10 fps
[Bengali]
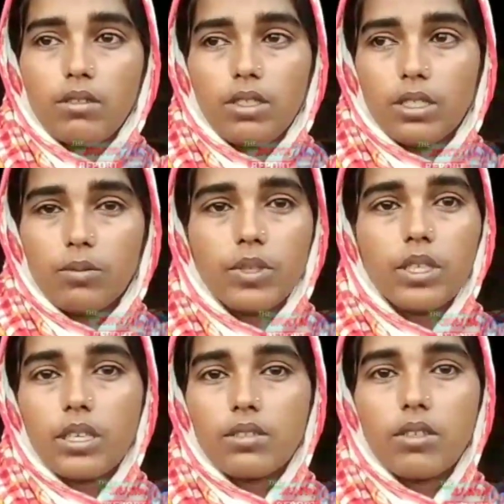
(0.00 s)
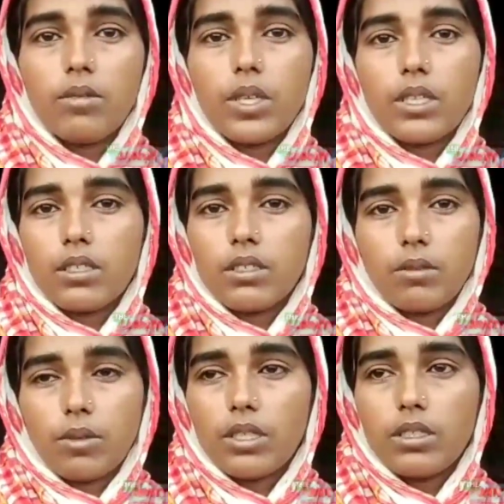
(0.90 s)
সিএসপির কাজ হয় ব্যাংকিং
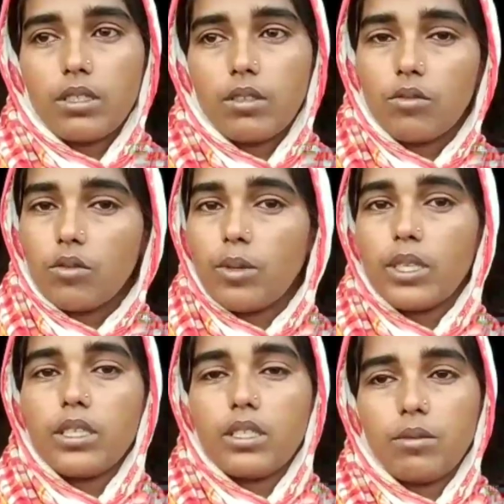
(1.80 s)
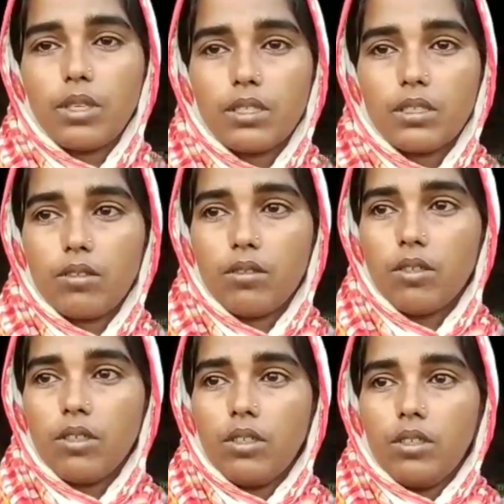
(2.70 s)
ডিভাইস ছিল দুটো ব্যাংকের ডিভাইস ছিল
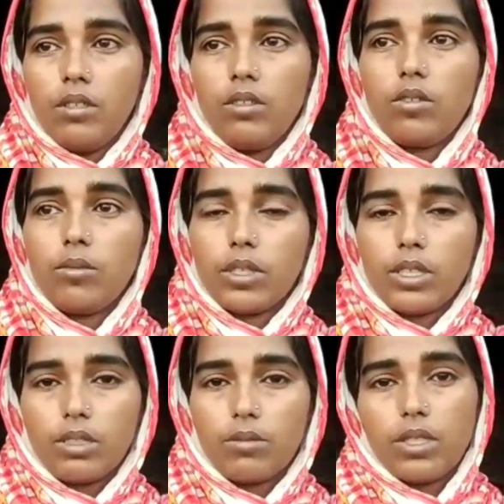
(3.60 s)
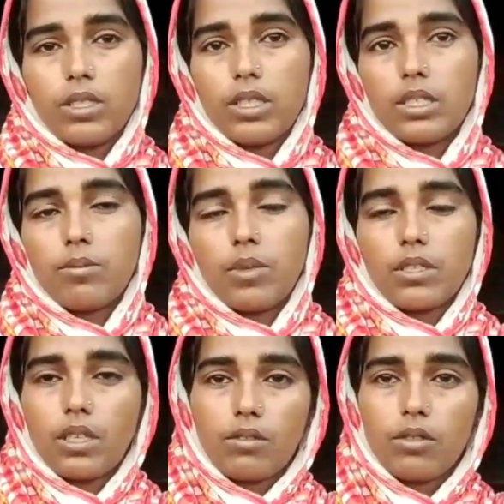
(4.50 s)
দুটো ব্যাংকের ডিভাইস গেছে
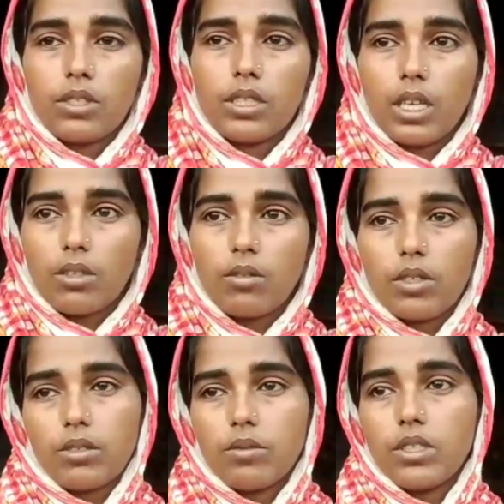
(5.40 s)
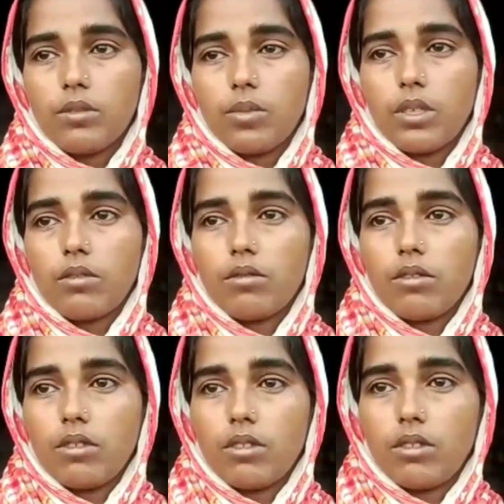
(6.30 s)
প্লাস আনুষঙ্গিক আরও অনেক মেশিন পার্ট
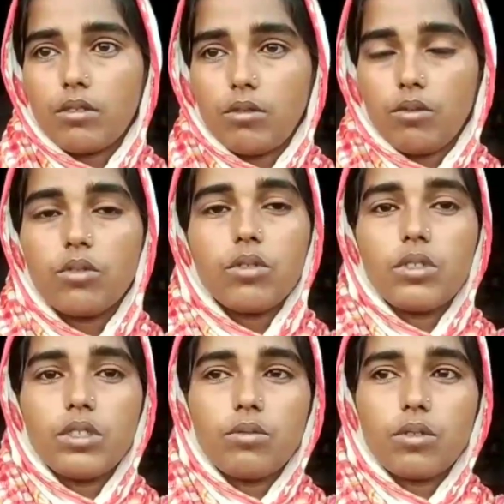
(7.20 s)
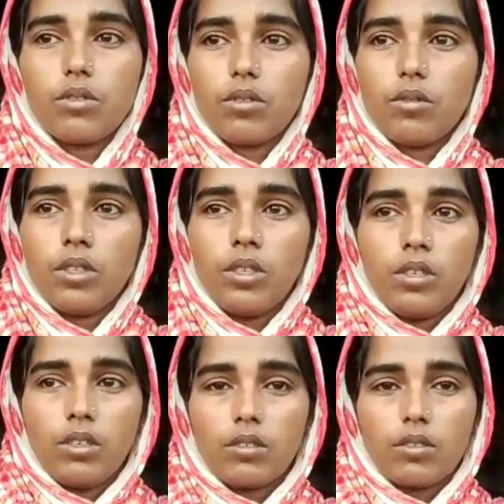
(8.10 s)
খুচরো জিনিসপত্র
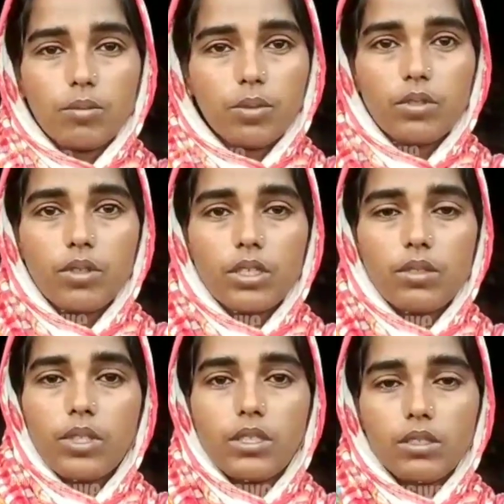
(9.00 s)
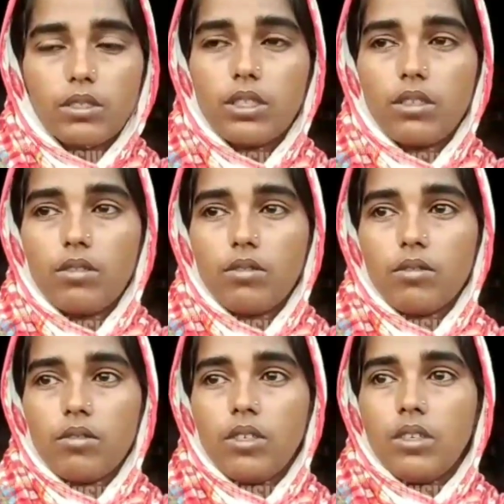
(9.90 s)
সব কিছু গেছে মেডিসিন ছিল
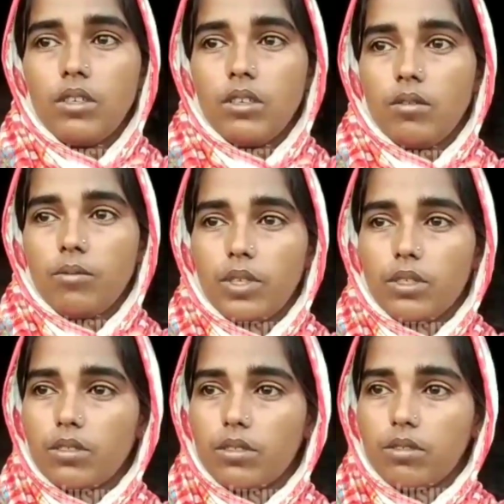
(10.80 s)
প্লাস